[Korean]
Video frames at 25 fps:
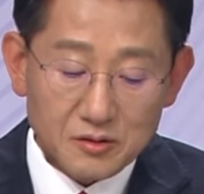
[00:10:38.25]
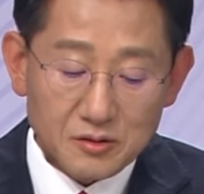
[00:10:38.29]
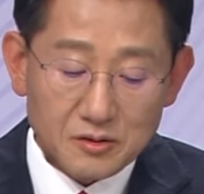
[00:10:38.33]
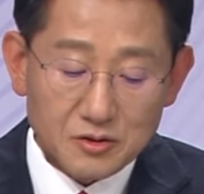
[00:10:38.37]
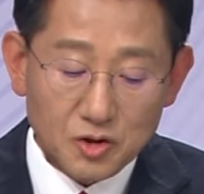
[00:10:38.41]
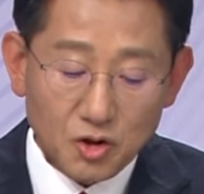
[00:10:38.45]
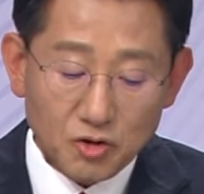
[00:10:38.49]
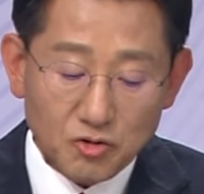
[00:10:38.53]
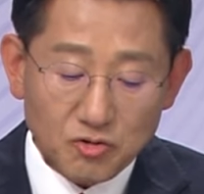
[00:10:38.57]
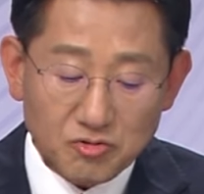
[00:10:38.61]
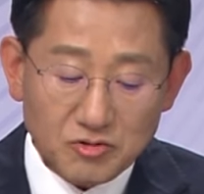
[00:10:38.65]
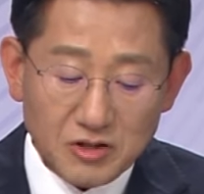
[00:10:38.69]

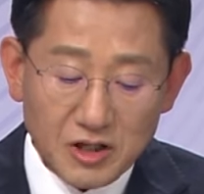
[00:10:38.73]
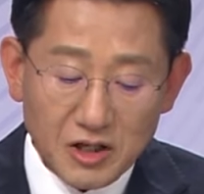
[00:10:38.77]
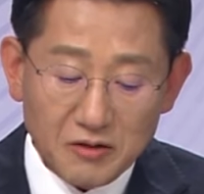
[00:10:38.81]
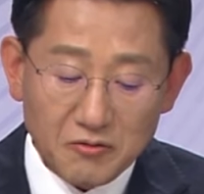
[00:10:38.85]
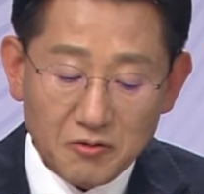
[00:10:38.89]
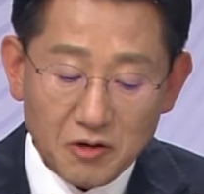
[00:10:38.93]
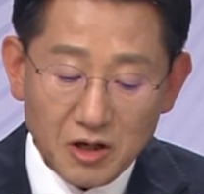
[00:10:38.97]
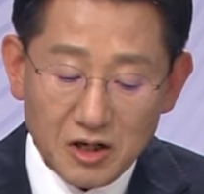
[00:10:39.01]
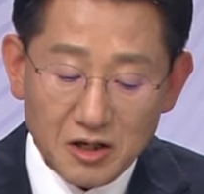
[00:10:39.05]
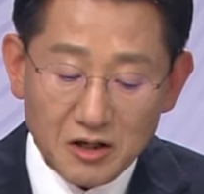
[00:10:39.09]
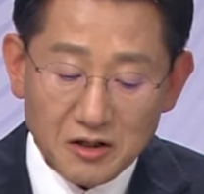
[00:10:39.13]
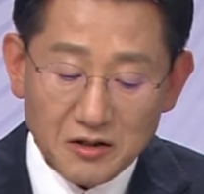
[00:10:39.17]
저출산
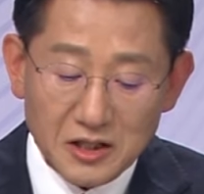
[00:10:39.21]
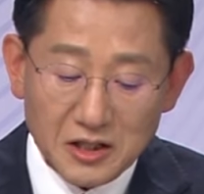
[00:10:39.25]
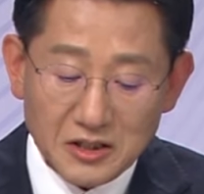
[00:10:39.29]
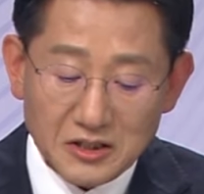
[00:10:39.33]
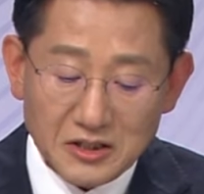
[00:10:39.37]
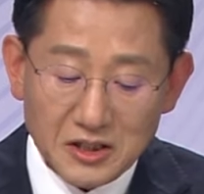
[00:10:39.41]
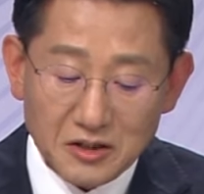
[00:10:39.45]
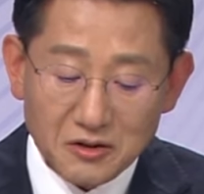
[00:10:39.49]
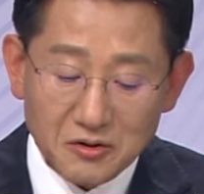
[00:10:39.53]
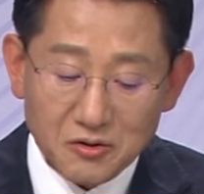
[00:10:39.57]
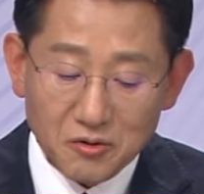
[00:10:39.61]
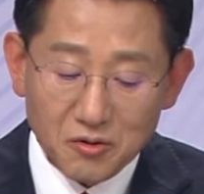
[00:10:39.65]
관련
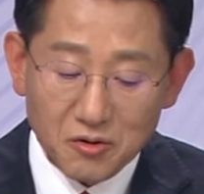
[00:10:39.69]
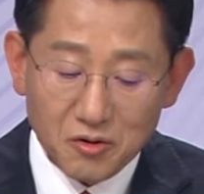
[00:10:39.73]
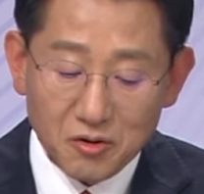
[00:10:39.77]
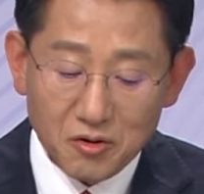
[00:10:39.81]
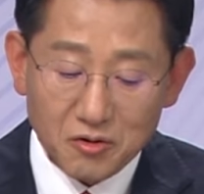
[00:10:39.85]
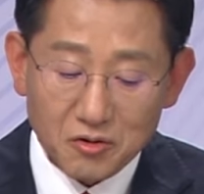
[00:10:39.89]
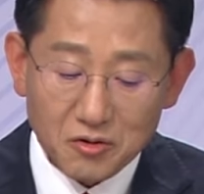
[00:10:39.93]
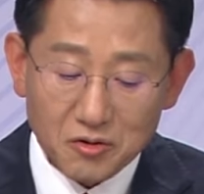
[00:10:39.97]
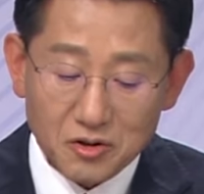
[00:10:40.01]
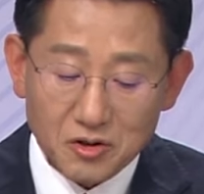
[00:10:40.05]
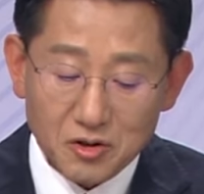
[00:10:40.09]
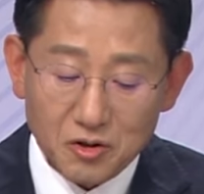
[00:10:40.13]

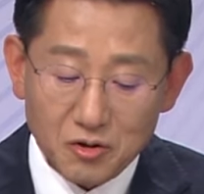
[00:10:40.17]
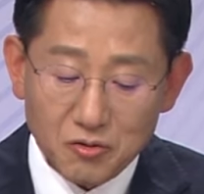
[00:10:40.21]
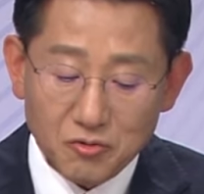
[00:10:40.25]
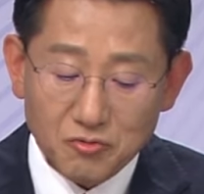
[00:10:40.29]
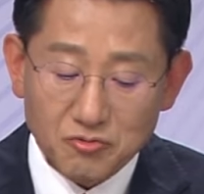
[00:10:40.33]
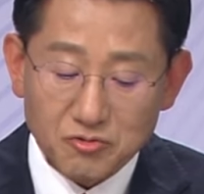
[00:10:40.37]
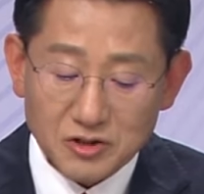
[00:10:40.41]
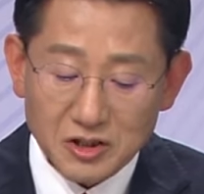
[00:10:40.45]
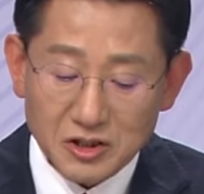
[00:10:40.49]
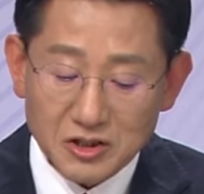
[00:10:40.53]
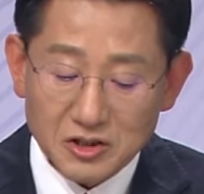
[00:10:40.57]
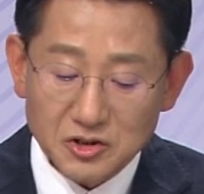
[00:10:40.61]
대책으로
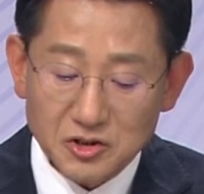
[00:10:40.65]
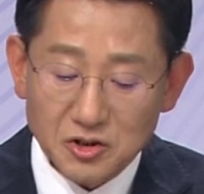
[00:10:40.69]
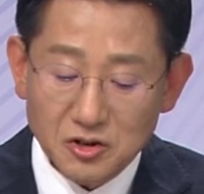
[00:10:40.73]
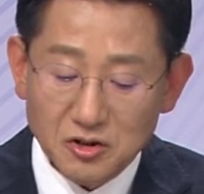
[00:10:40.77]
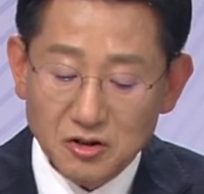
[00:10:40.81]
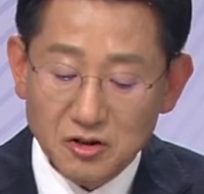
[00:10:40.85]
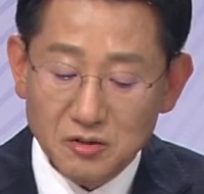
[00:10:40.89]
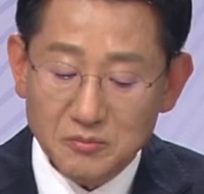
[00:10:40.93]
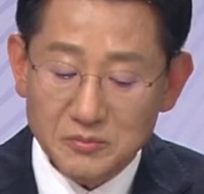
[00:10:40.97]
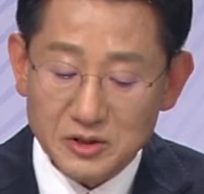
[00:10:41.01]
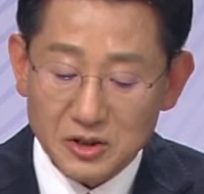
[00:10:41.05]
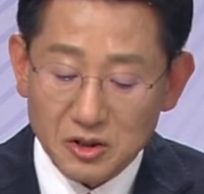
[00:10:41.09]

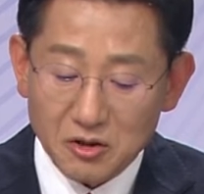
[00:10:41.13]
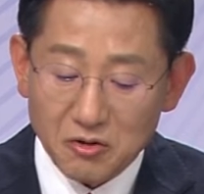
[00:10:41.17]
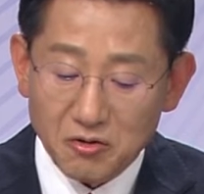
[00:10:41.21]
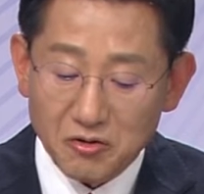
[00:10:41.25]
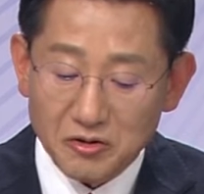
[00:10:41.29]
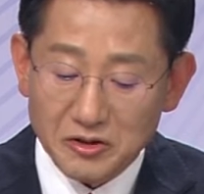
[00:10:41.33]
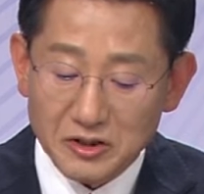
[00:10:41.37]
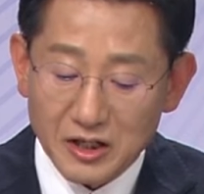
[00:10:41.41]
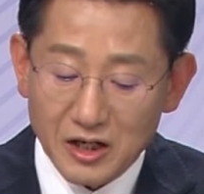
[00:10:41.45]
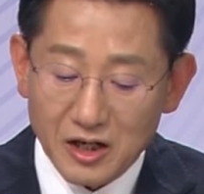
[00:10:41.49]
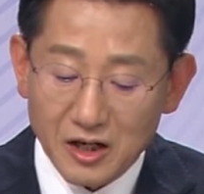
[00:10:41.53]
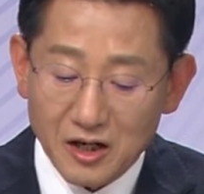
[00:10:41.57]
결혼출산지원금 1억
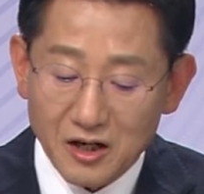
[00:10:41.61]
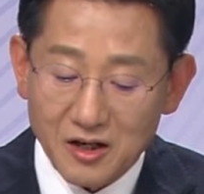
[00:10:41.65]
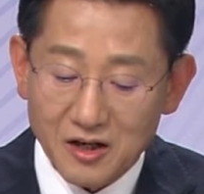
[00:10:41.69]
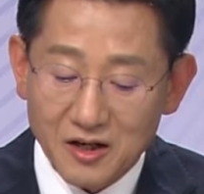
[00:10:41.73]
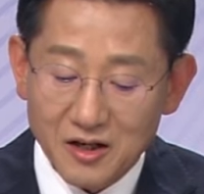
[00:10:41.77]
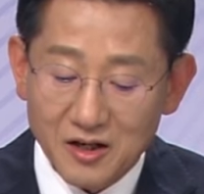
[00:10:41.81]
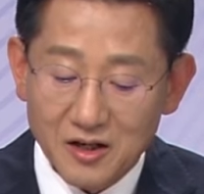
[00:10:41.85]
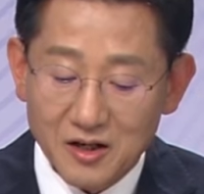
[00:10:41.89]
원이나